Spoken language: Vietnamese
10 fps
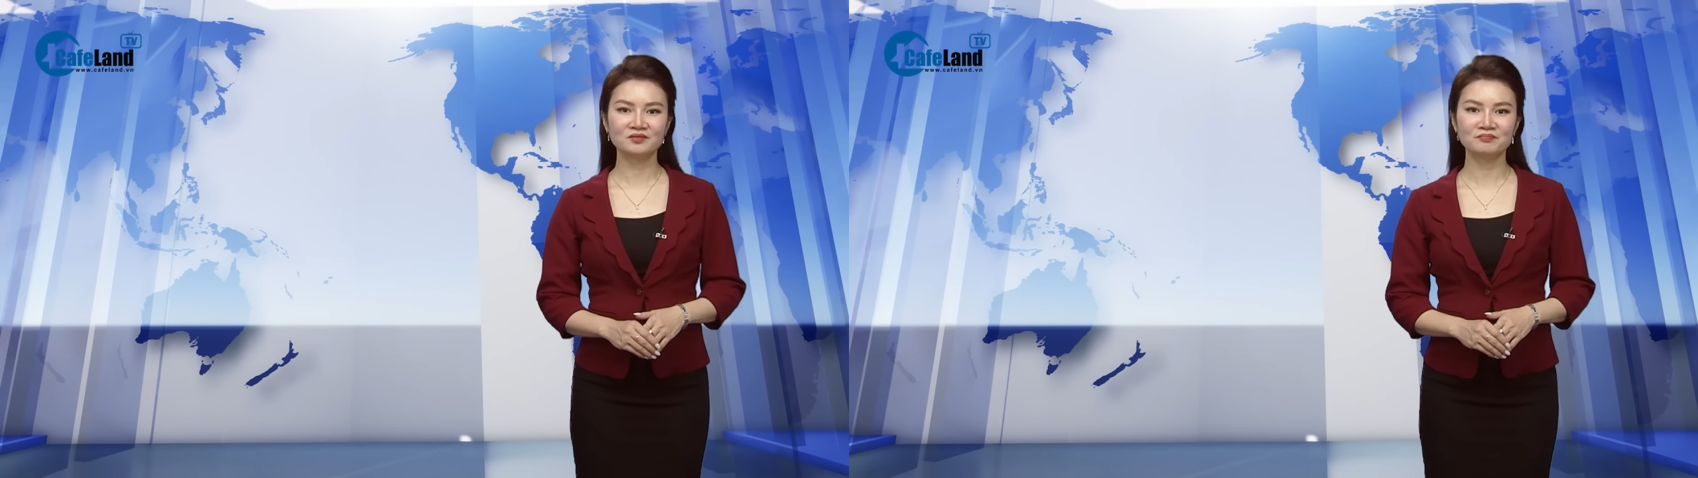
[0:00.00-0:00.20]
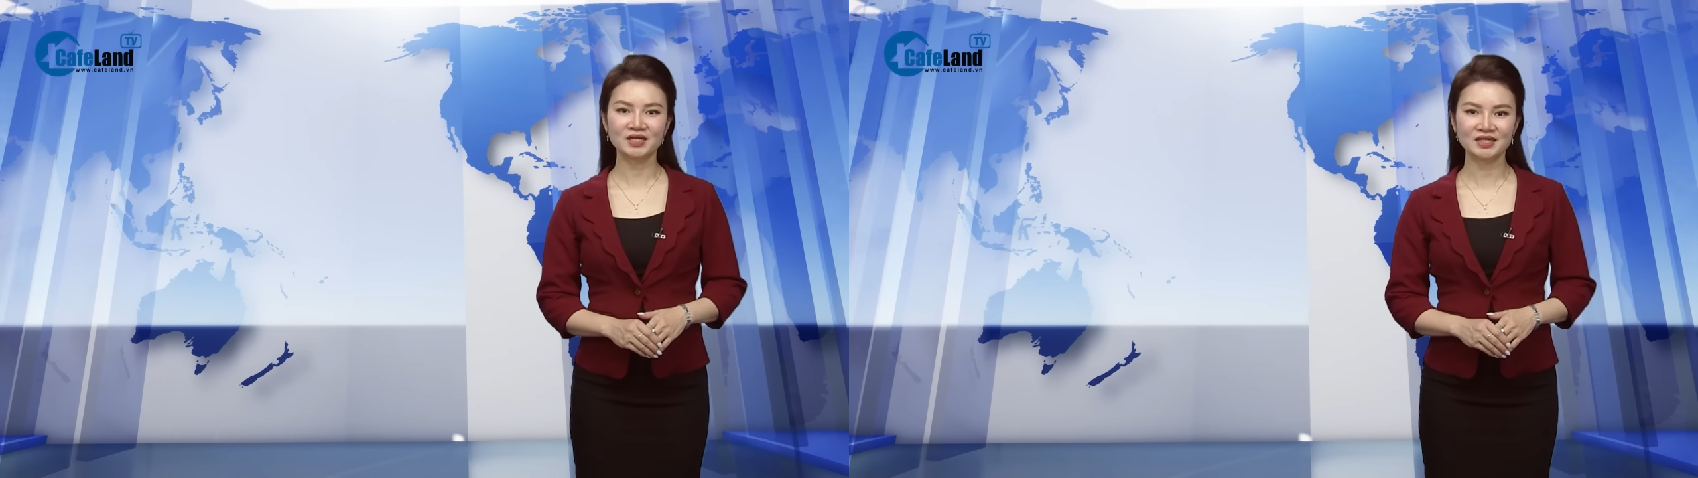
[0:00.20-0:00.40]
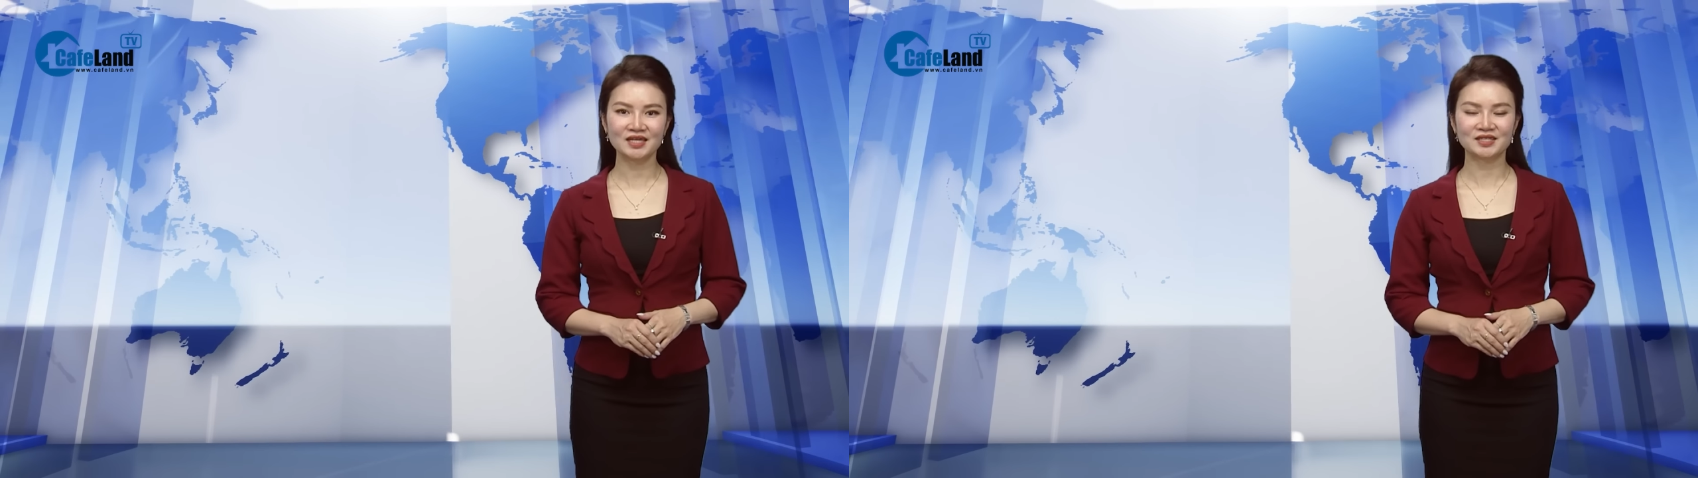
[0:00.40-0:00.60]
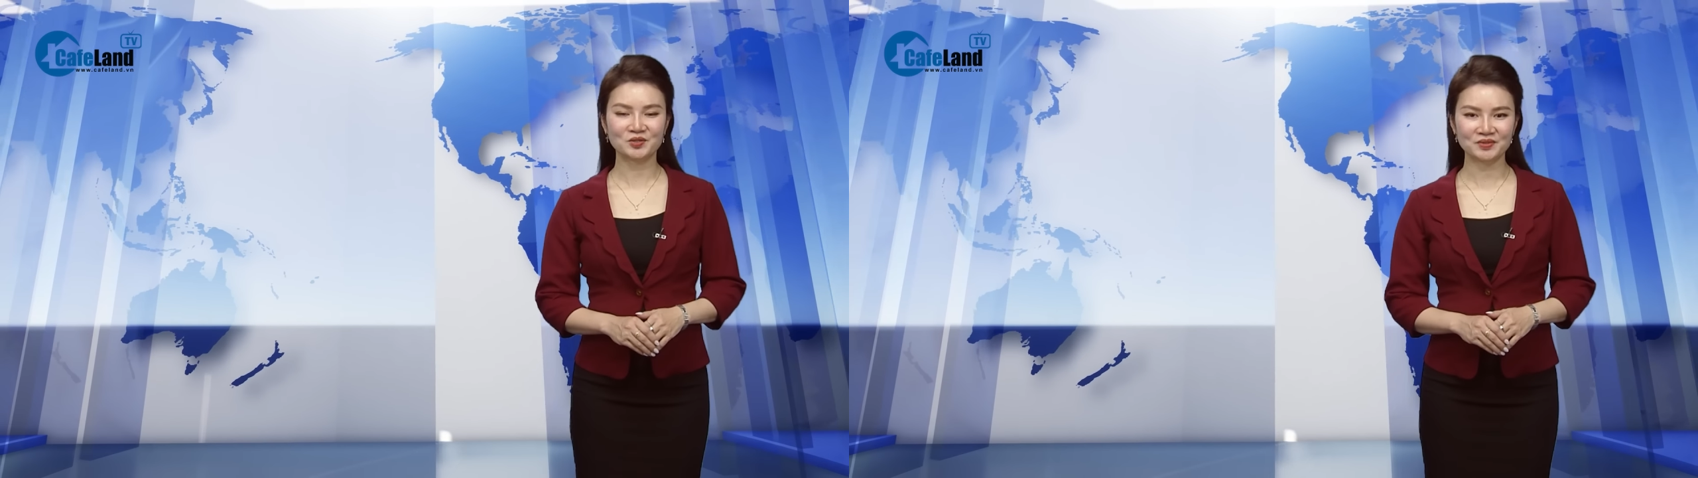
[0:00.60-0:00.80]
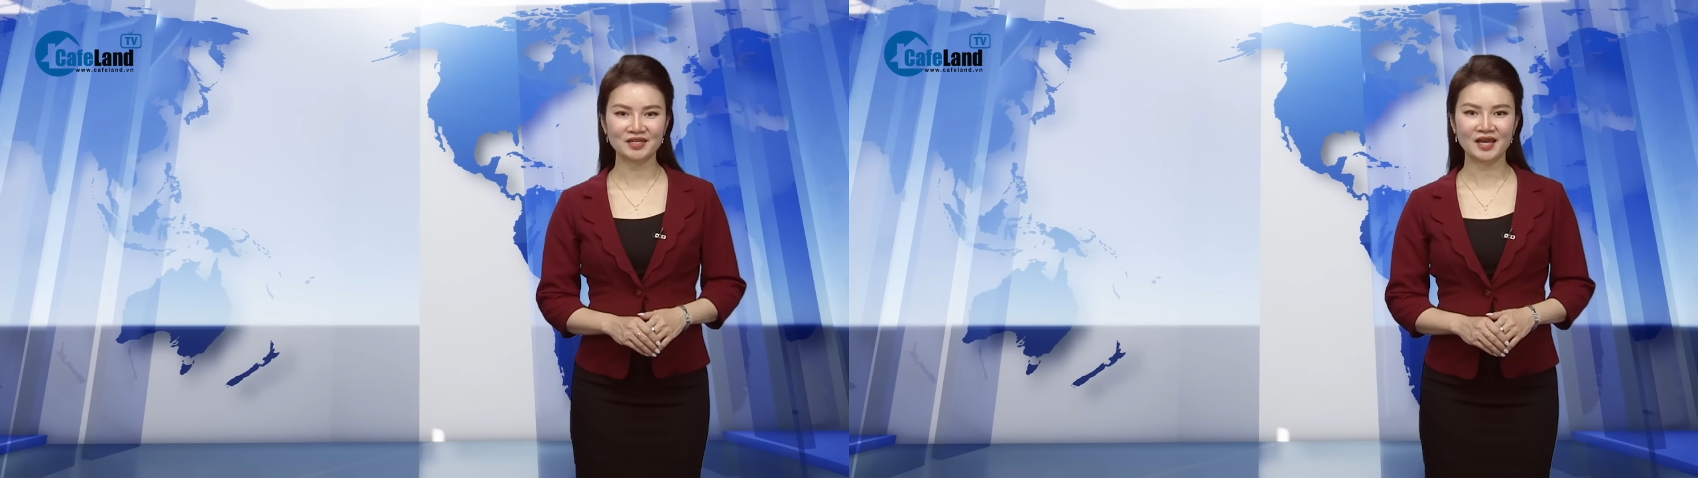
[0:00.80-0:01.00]
bất kỳ thông
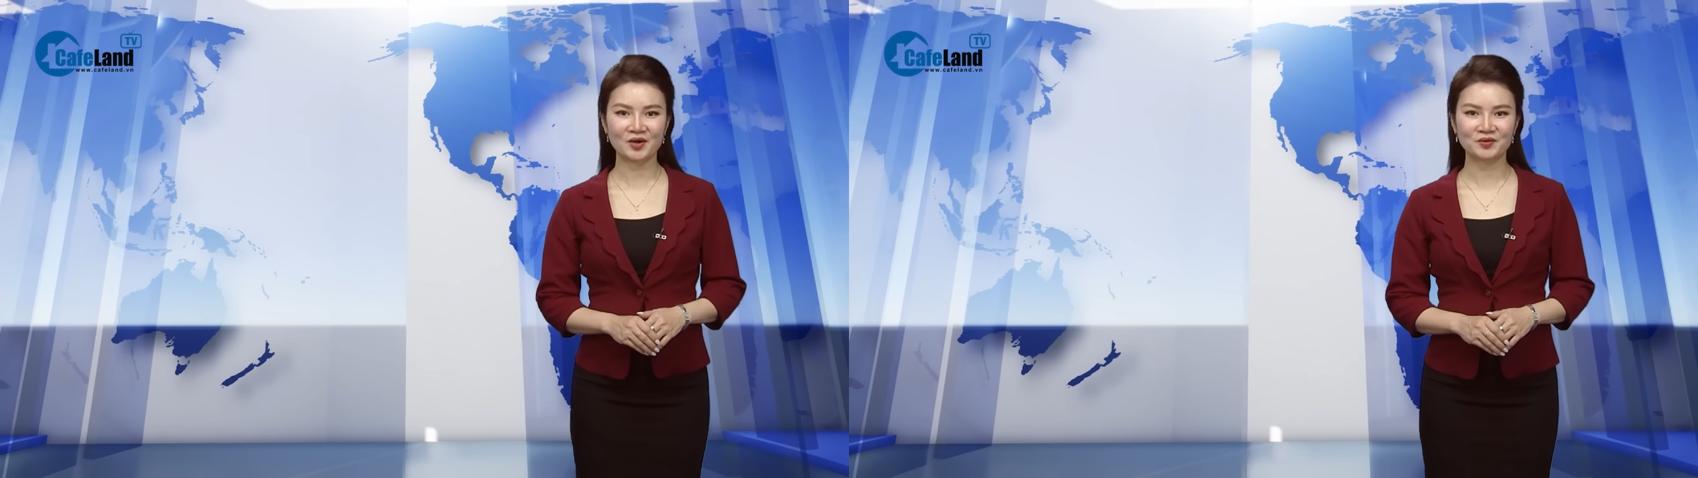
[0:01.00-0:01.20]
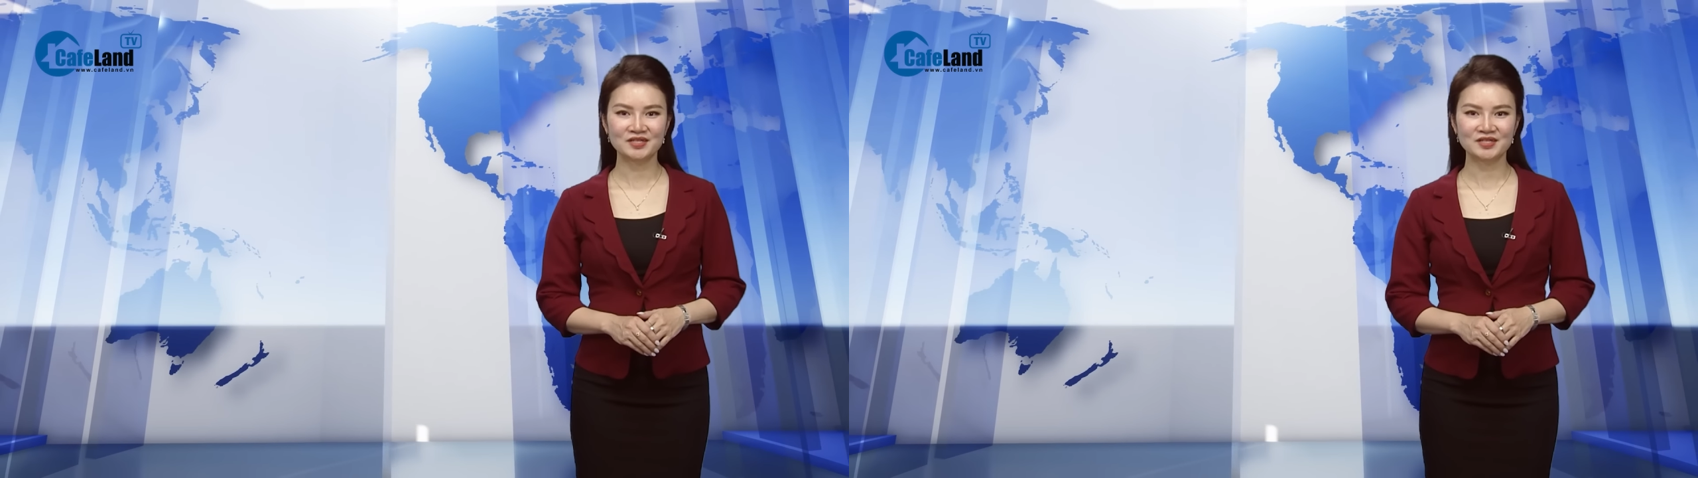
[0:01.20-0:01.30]
tin nào.